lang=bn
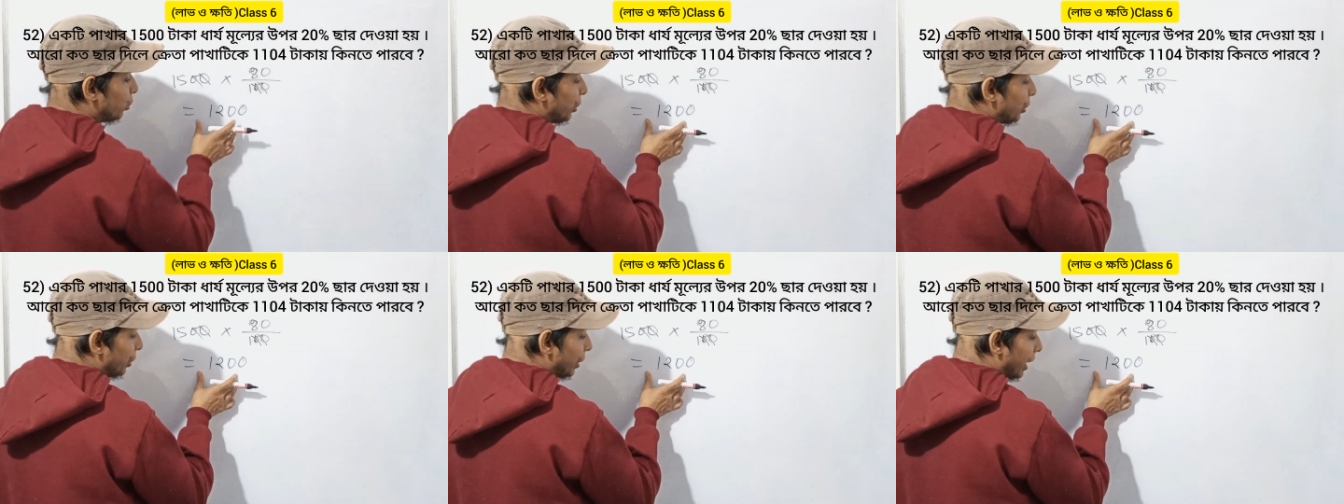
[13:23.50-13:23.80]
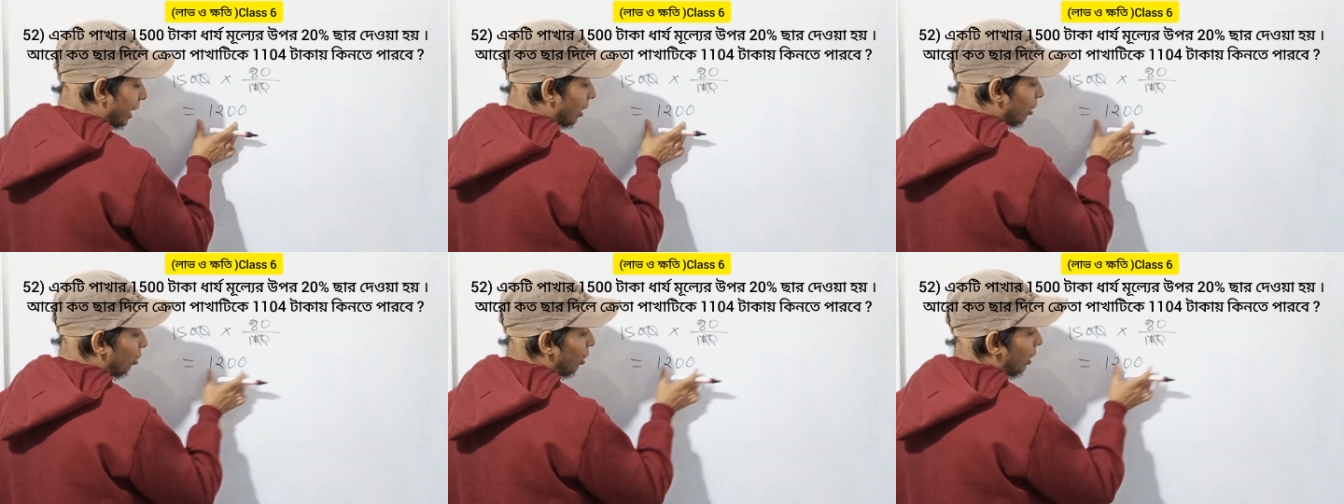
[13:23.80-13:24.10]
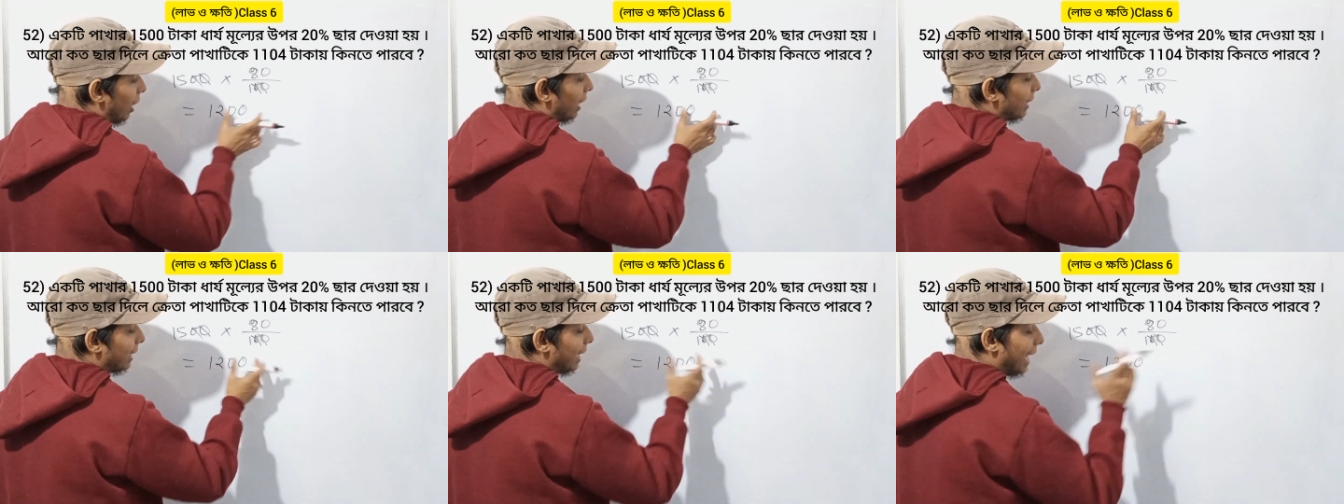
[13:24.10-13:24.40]
কুড়ি হয়ে গেল
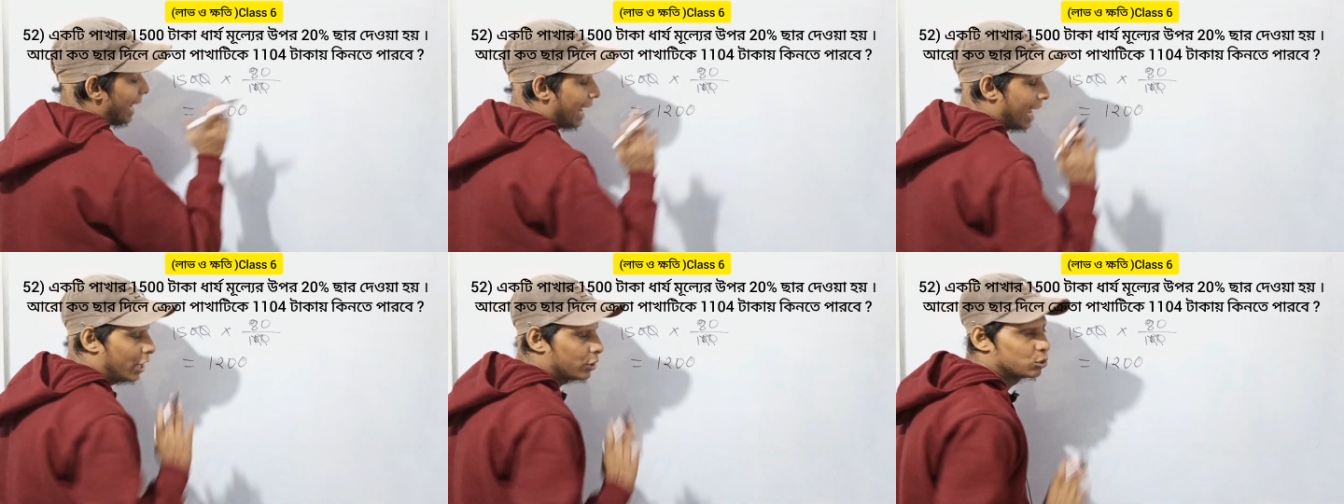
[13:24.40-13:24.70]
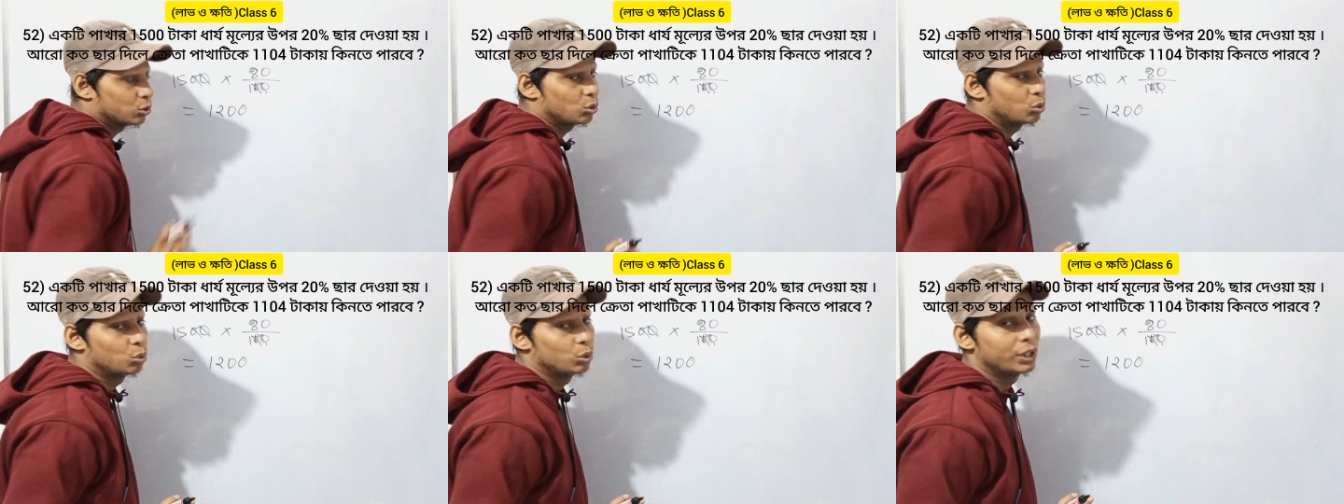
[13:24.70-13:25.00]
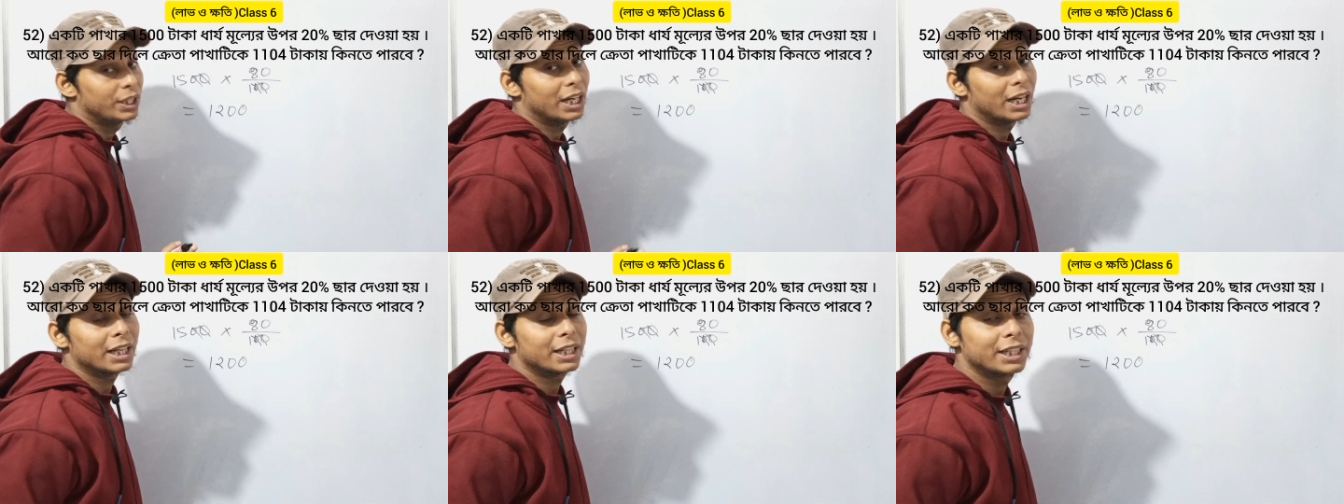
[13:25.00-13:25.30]
তাহলে একশো
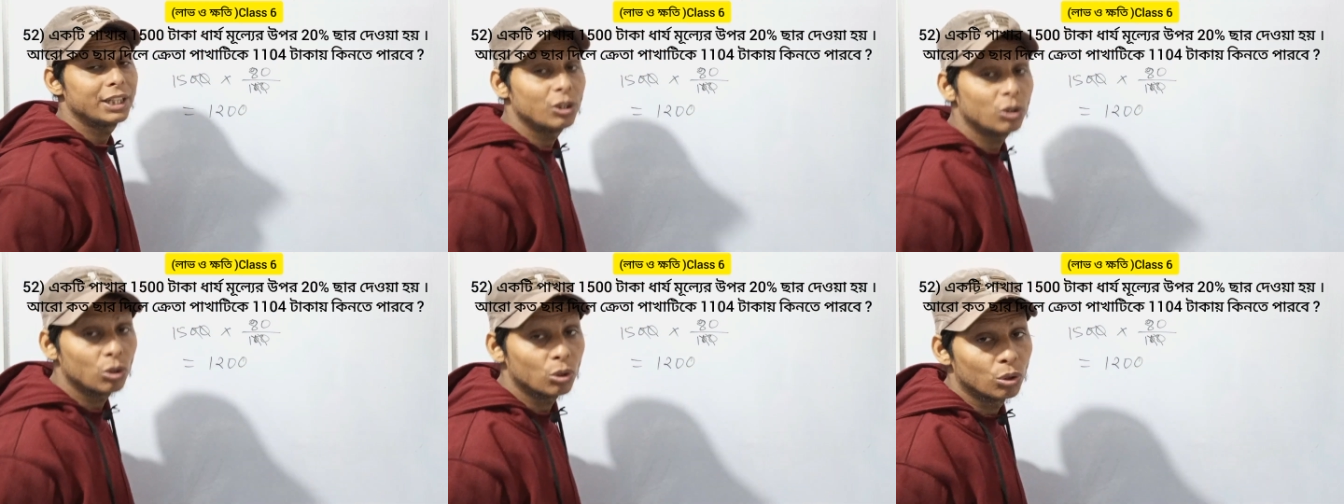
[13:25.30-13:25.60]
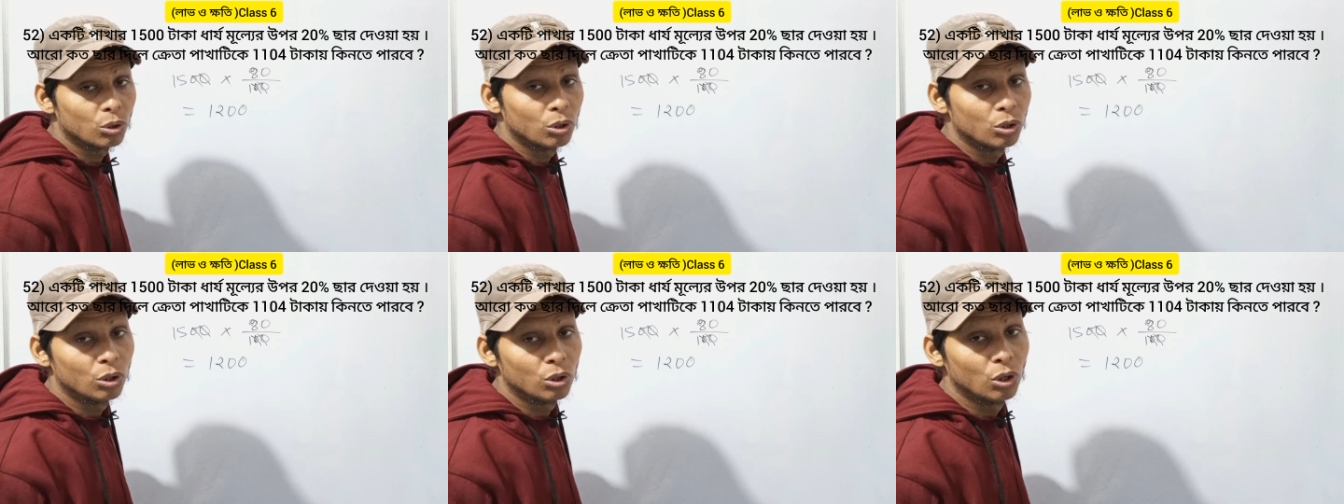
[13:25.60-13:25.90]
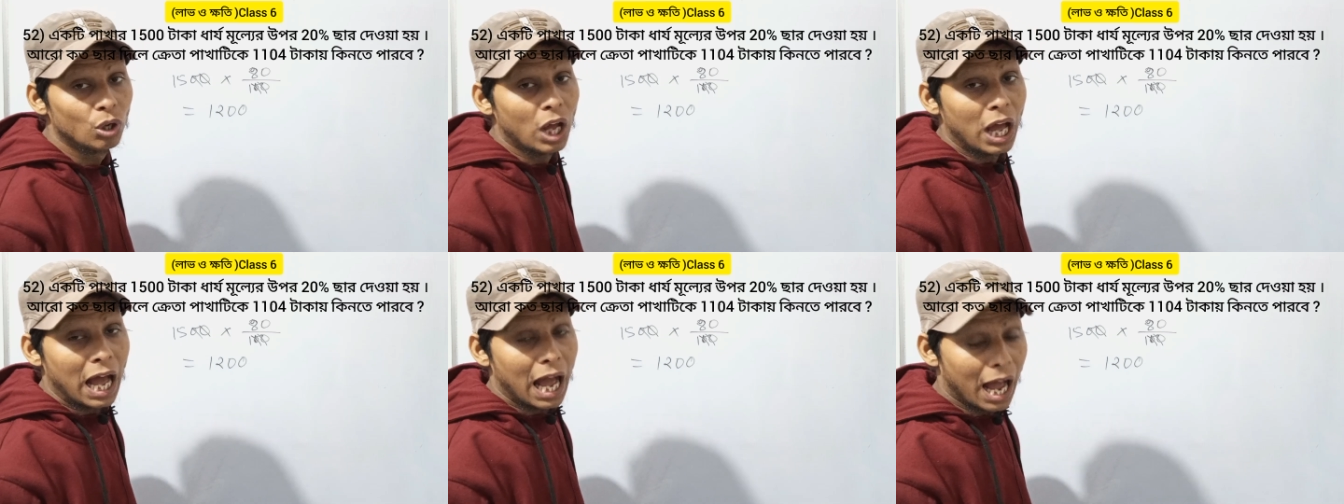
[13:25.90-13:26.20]
কুড়ি টাকা কি হলো
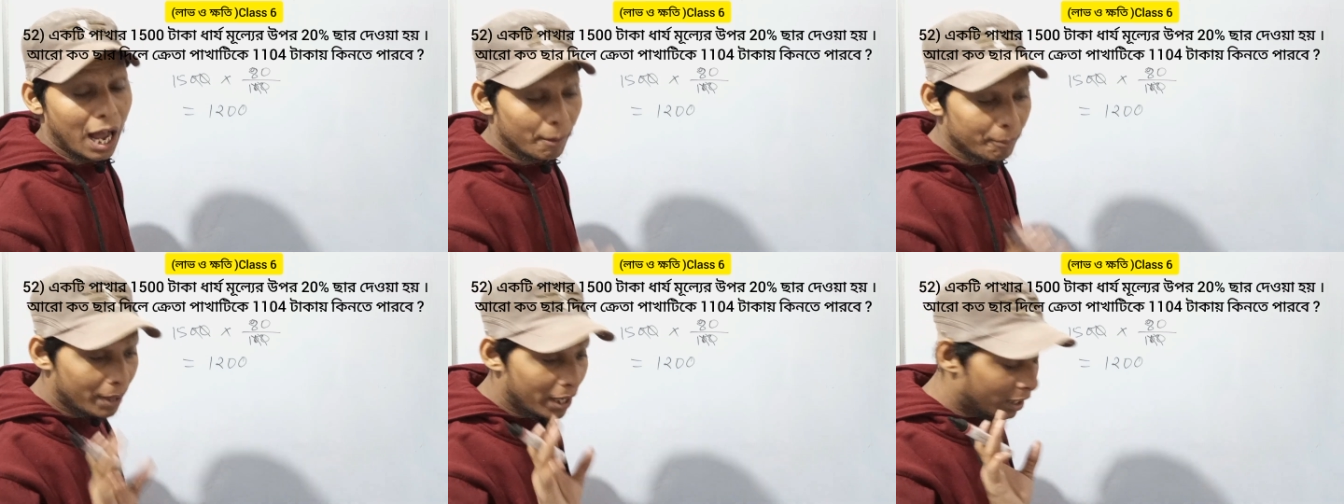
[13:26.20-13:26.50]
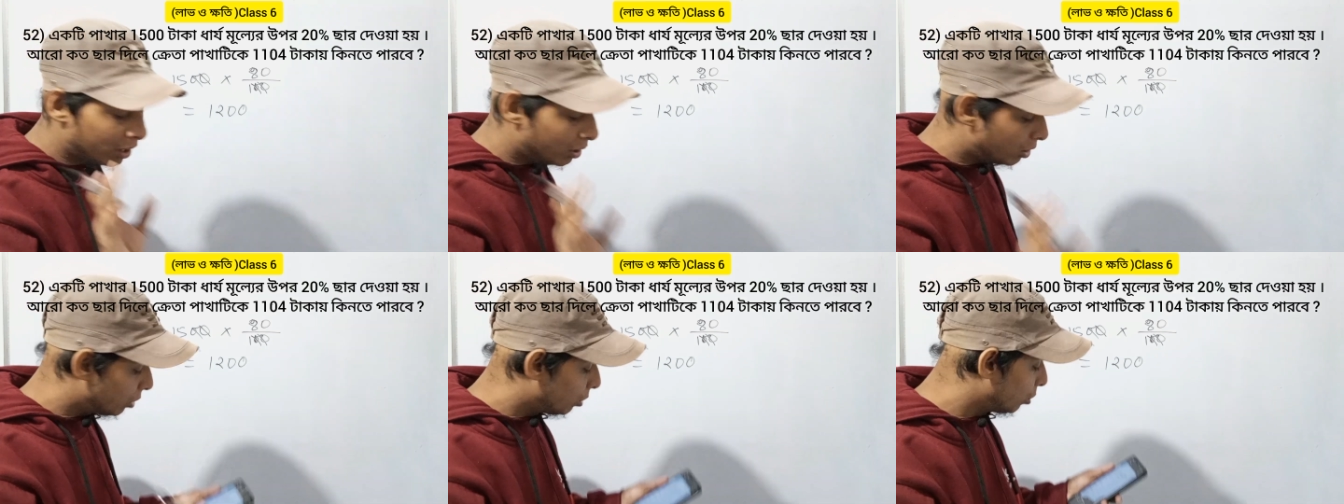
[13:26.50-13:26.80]
আমার